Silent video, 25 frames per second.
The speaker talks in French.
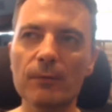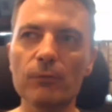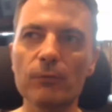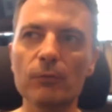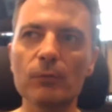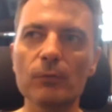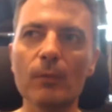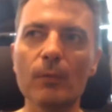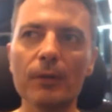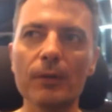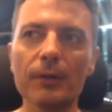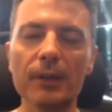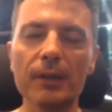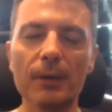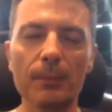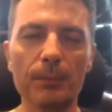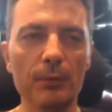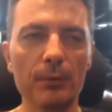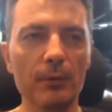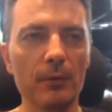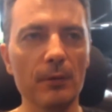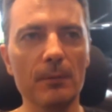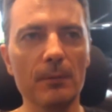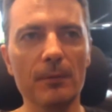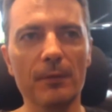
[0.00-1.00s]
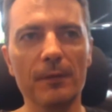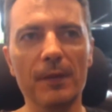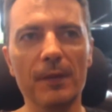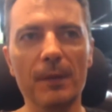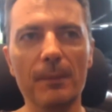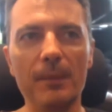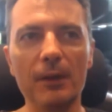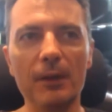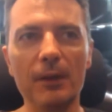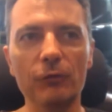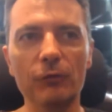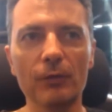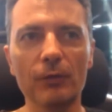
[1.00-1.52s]
et vous demander un peu comment ça
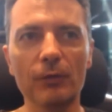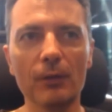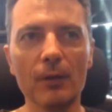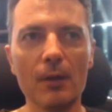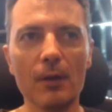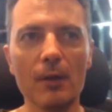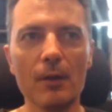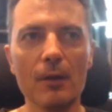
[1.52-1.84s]
marche.